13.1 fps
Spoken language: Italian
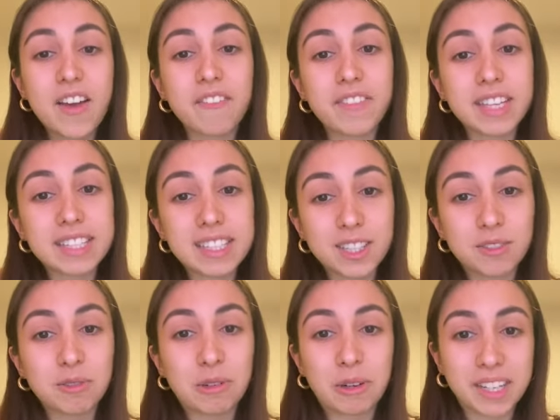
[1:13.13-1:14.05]
vi
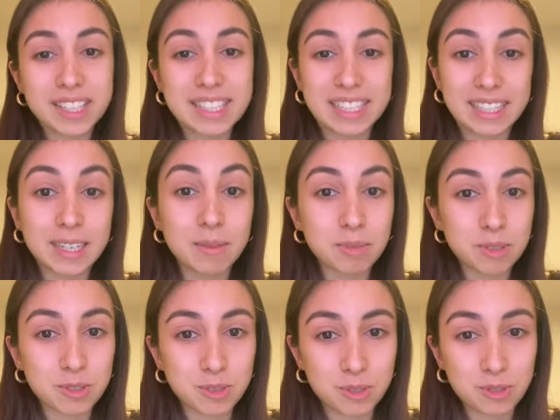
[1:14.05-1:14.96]
assicuro che siete nel
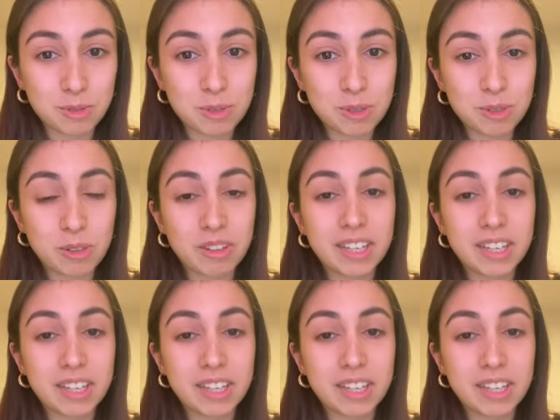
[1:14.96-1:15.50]
posto giusto.